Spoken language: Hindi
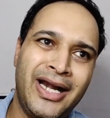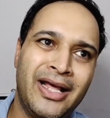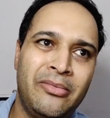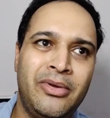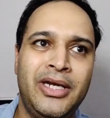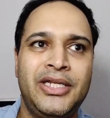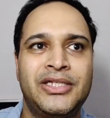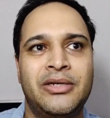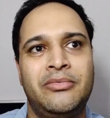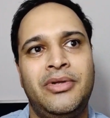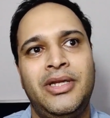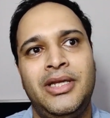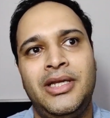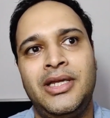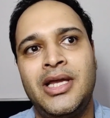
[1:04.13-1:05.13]
हमें नहीं जम
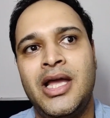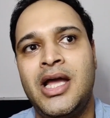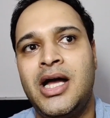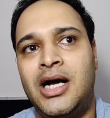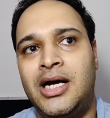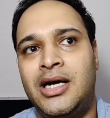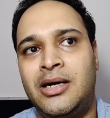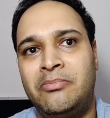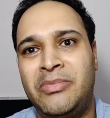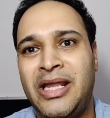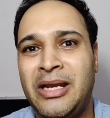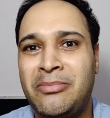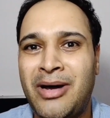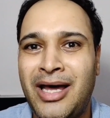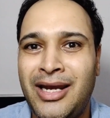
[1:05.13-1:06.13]
रही आ,
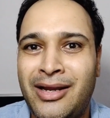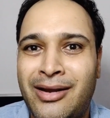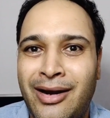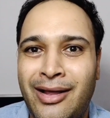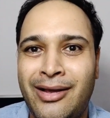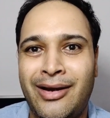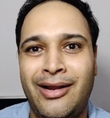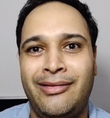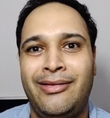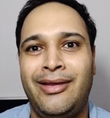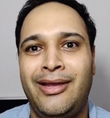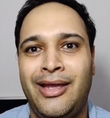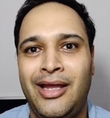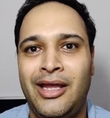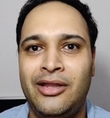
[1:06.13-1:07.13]
मेरे बाल कड़क रहते
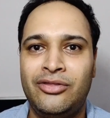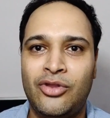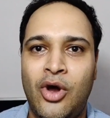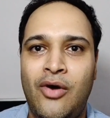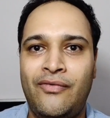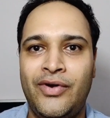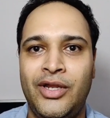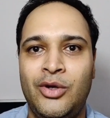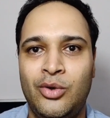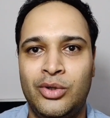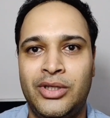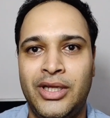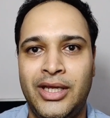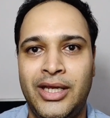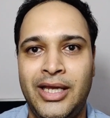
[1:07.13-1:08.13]
हैं सॉफ्ट नहीं
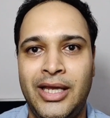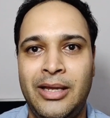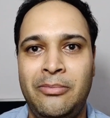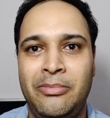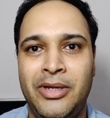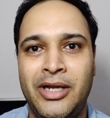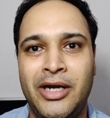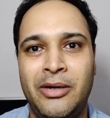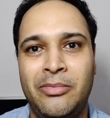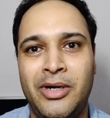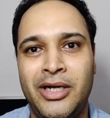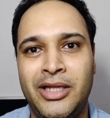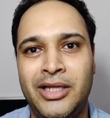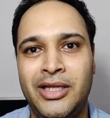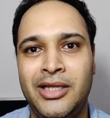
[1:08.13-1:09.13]
होते हैं बियर्ड
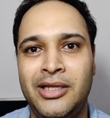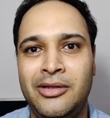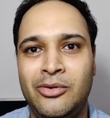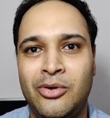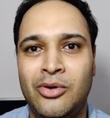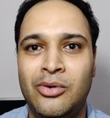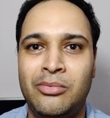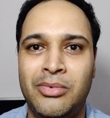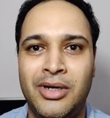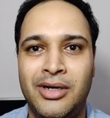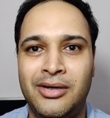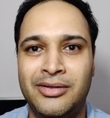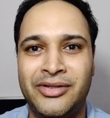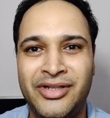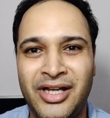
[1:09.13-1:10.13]
बड़ी ही यू नो
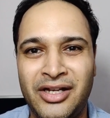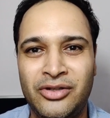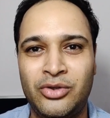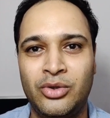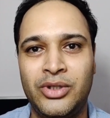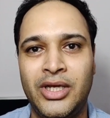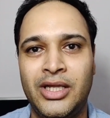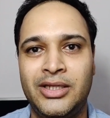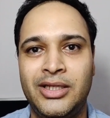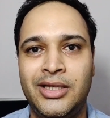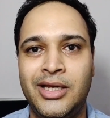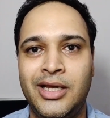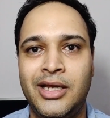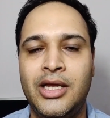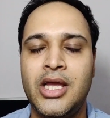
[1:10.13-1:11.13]
सख्त हो जाती
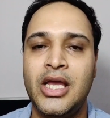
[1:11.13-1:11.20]
है